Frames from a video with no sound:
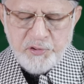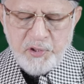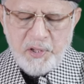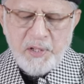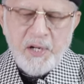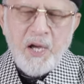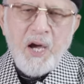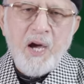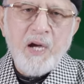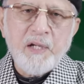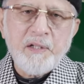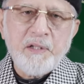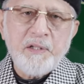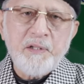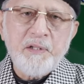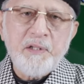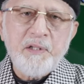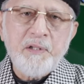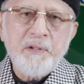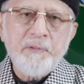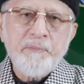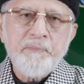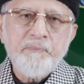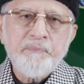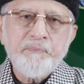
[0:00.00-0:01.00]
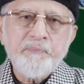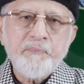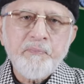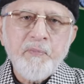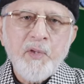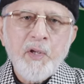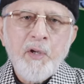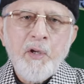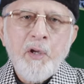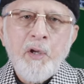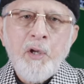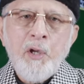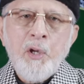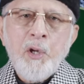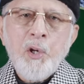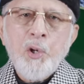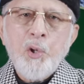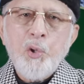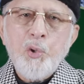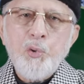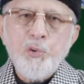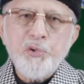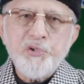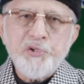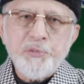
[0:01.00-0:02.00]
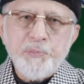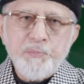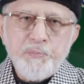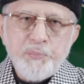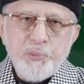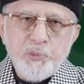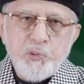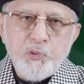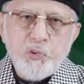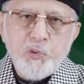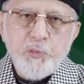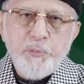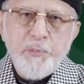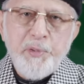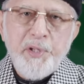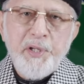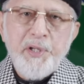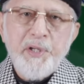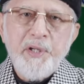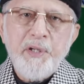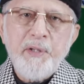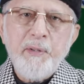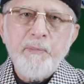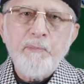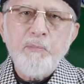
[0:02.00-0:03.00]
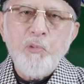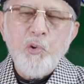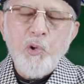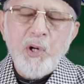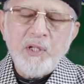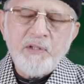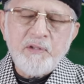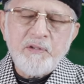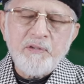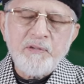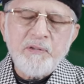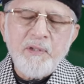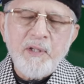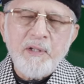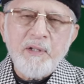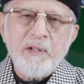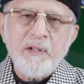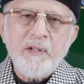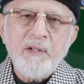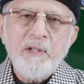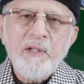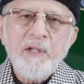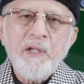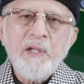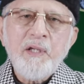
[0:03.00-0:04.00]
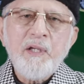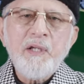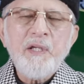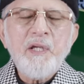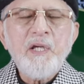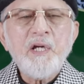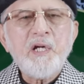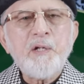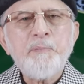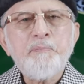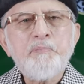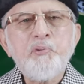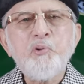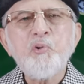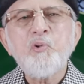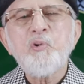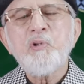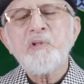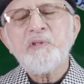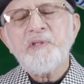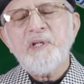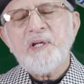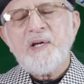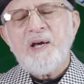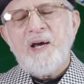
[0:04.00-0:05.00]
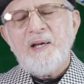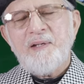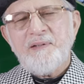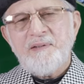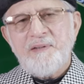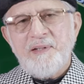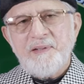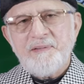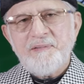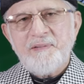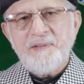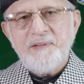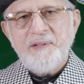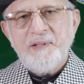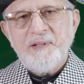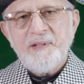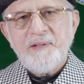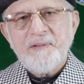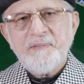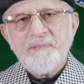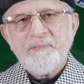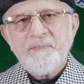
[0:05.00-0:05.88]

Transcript: सना की खुशबू में मअतर एक फूल दिखाई देती है